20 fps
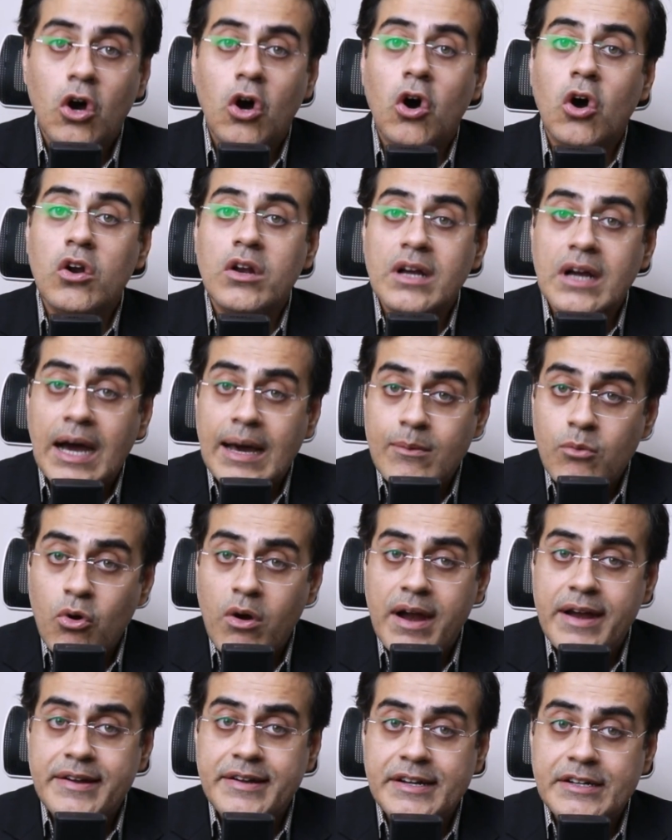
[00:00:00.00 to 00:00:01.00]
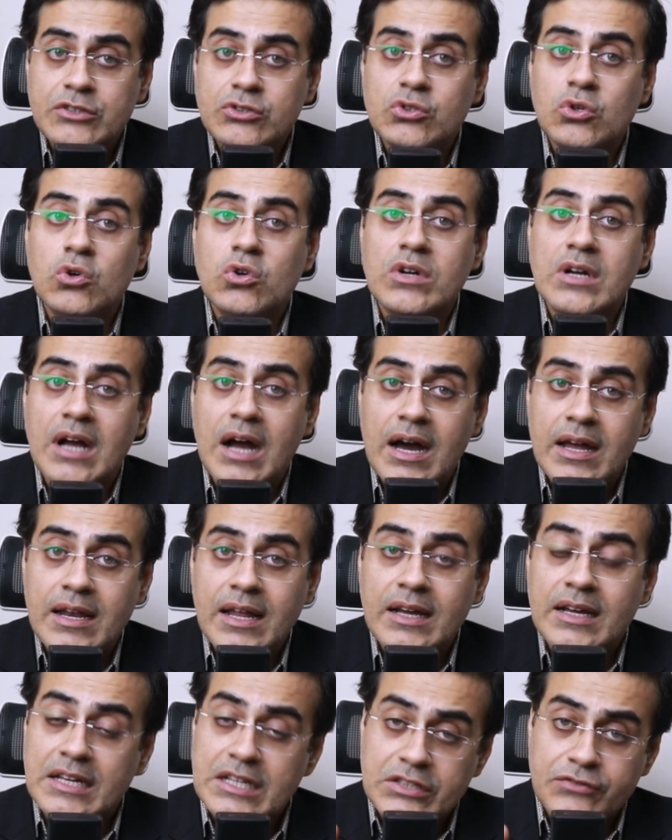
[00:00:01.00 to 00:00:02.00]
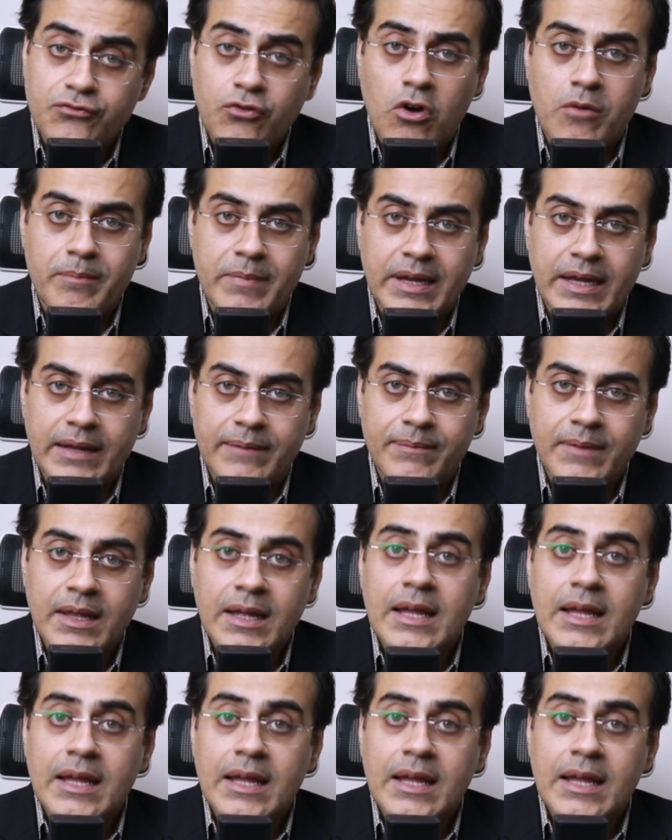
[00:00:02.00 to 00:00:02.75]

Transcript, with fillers: और कार्बोहाइड्रेट्स को खाना किस फॉर्म में है